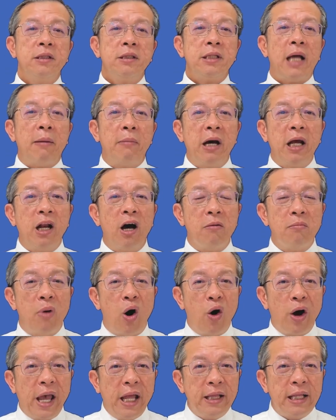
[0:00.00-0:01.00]
ทำให้เรามอ
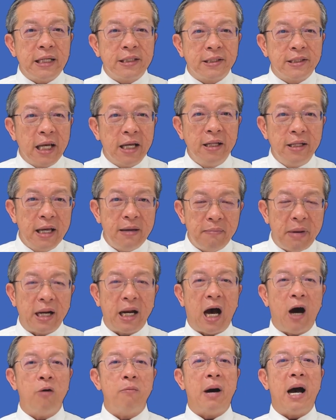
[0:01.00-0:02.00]
งเห็นแต่สิ่งที่มัน
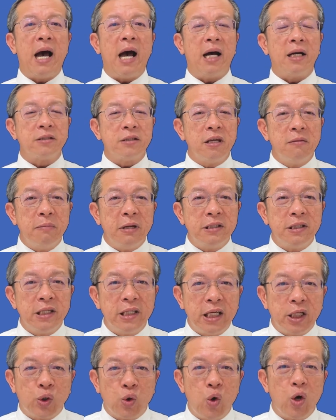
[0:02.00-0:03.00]
เอามา ซึ่งเป็นสิ่ง
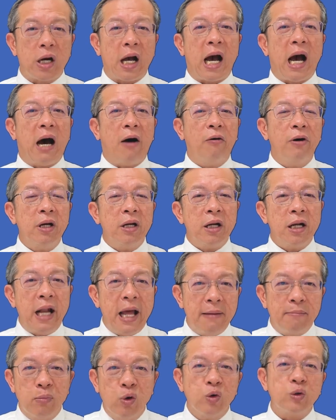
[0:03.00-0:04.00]
ที่ชั่วคราวและ
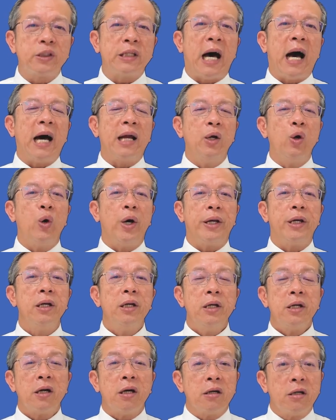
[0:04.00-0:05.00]
มุสาด้วย
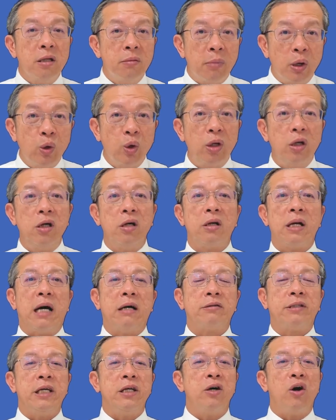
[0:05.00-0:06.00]
ก็คือมนุษย์เรื่องราว
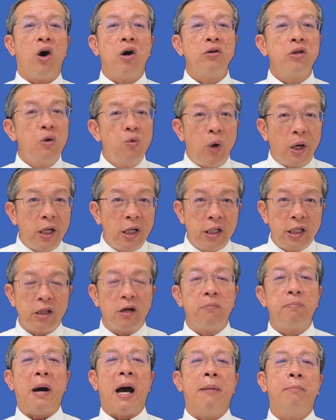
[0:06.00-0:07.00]
สิ่งของซึ่งวันหนึ่งจะต้
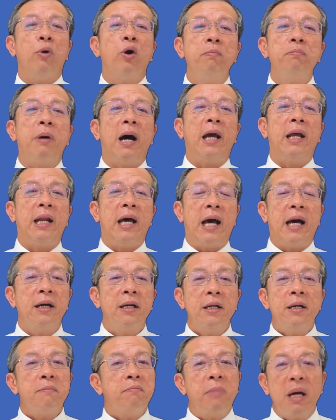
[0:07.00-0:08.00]
องผ่านพ้นไปนะ
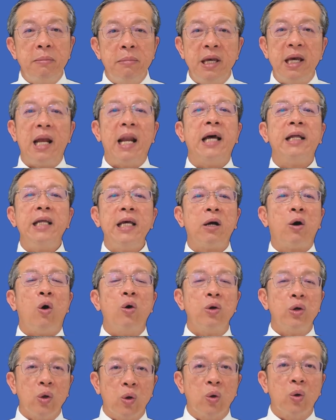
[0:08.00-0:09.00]
ไม่มีอะไรที่คง
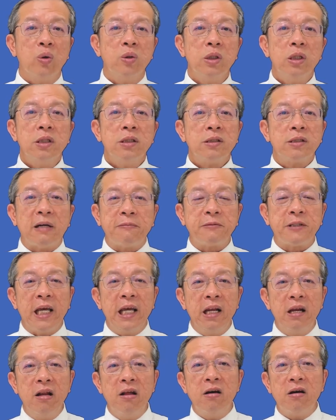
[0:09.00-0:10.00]
อยู่ทรัพย์สิน
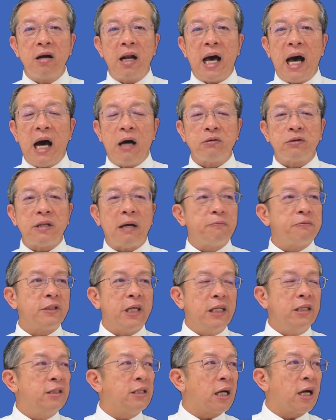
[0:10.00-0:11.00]
เรื่องราวทรัพย์สิ
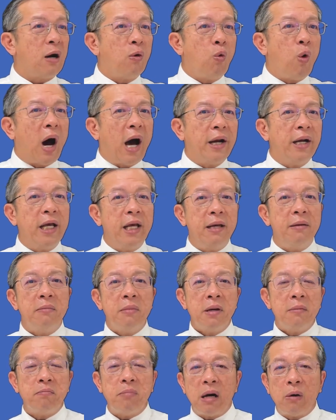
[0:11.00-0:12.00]
นจักรวาลนี้
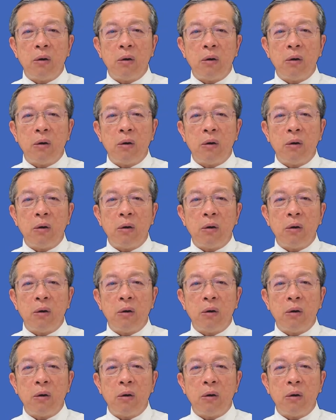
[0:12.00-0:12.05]
ไม่